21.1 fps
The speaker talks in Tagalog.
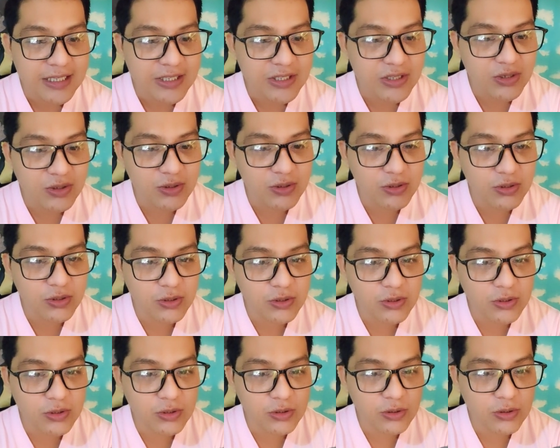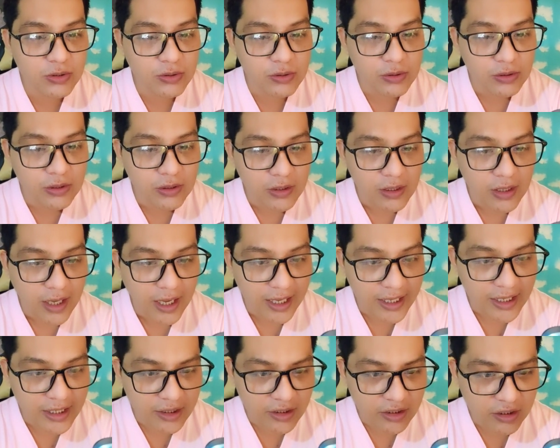So,
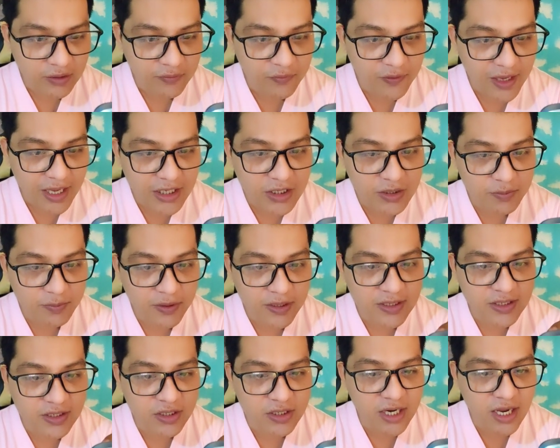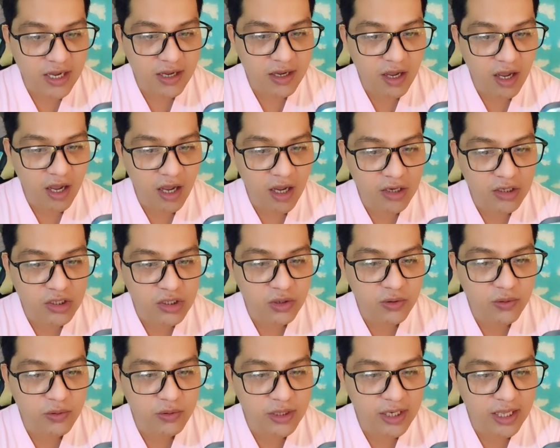Ayan, notification press siya, uh,
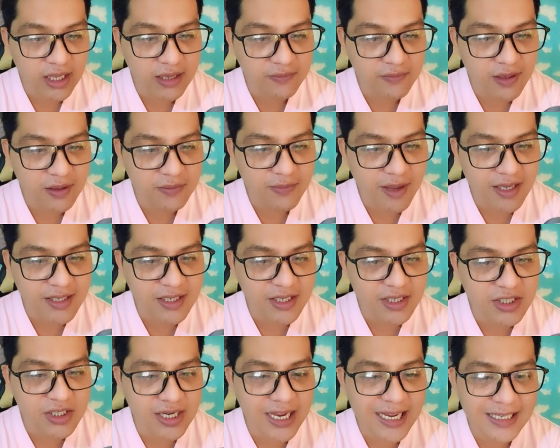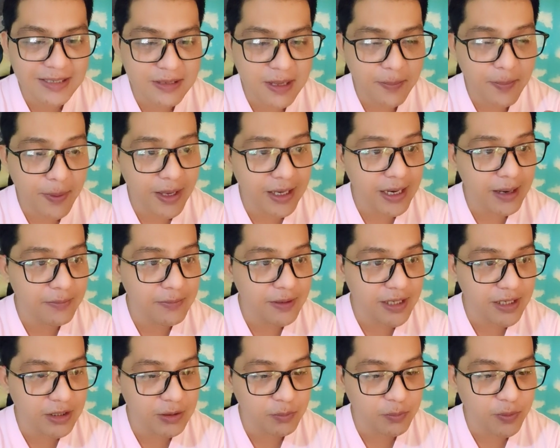show name and message. Guys, napakarami
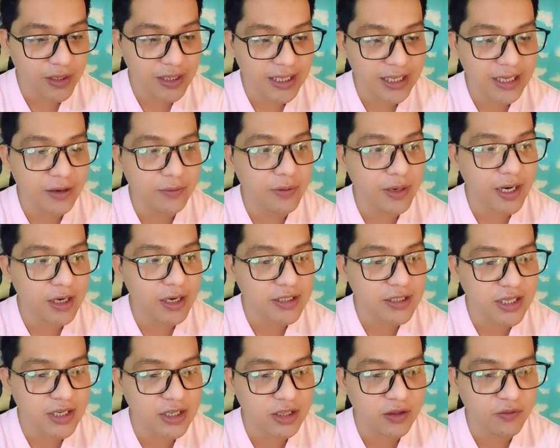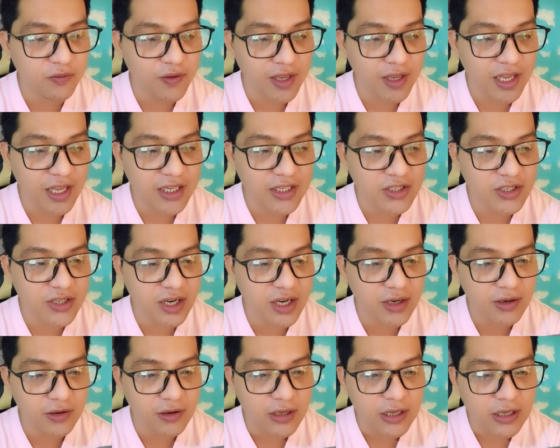dito pwedeng gawin ano, sa notification.
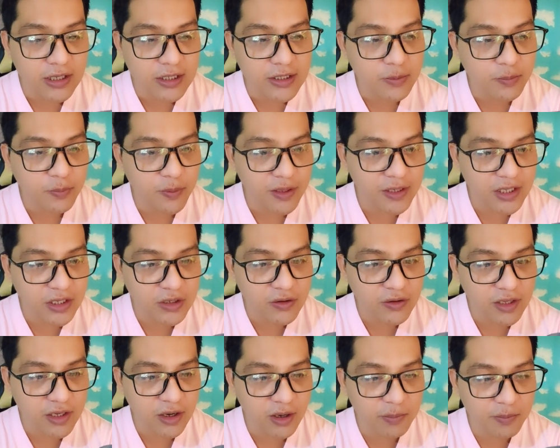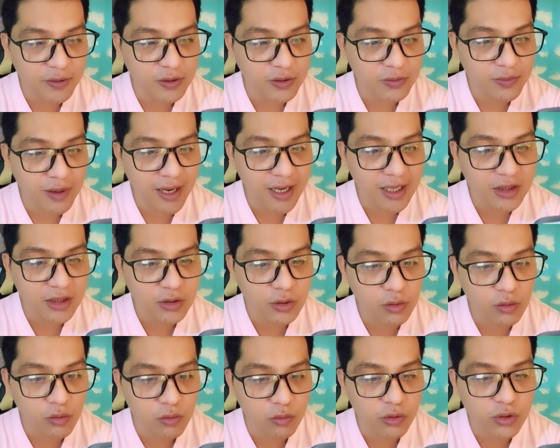Ano. So, pwede nyo i-off itong mga
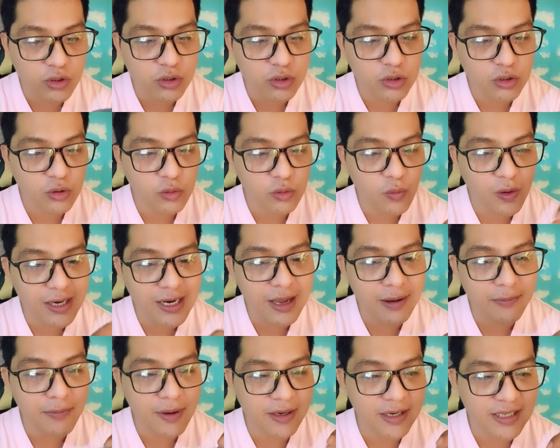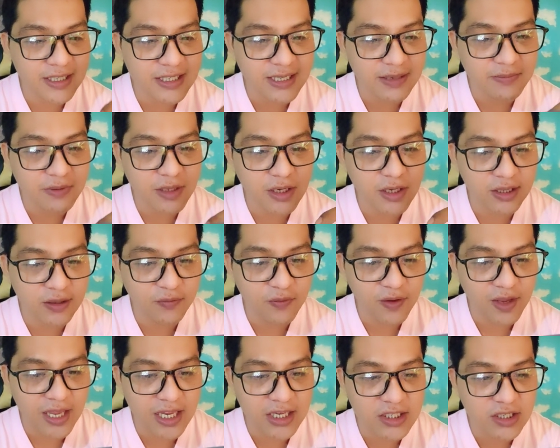to kung gusto nyo walang ma-receive na
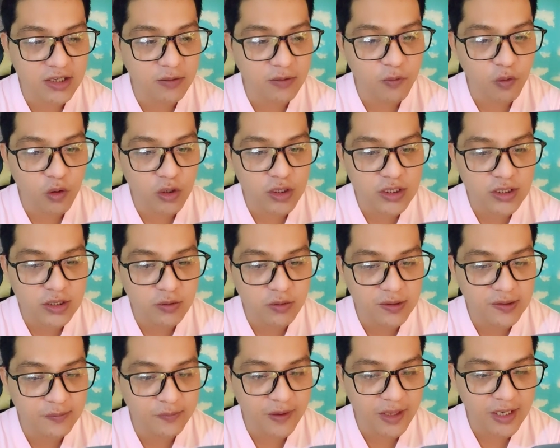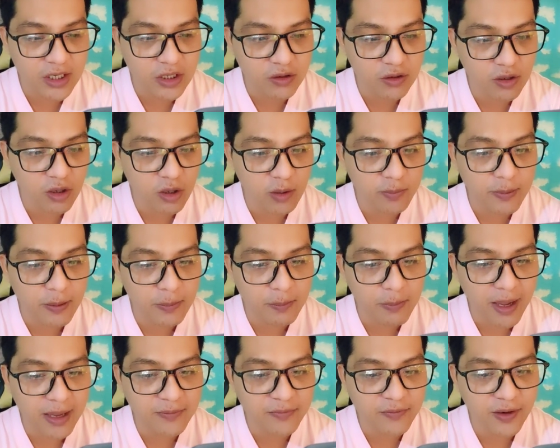notification. Of course, pwede nyo i-off ang
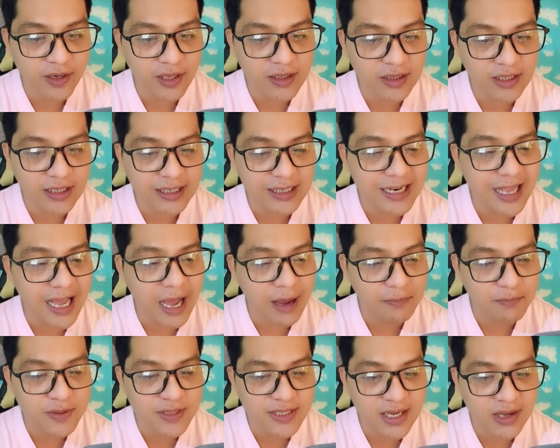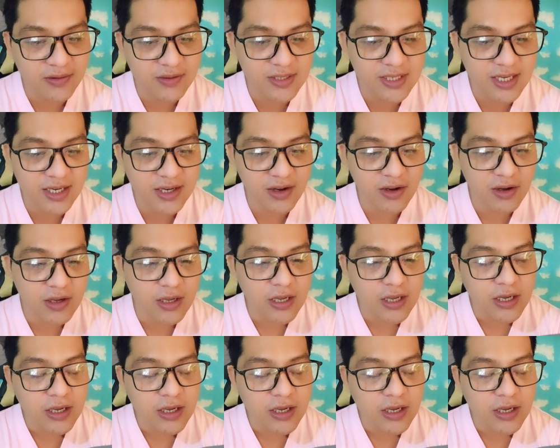vibrate and app sounds. Ano.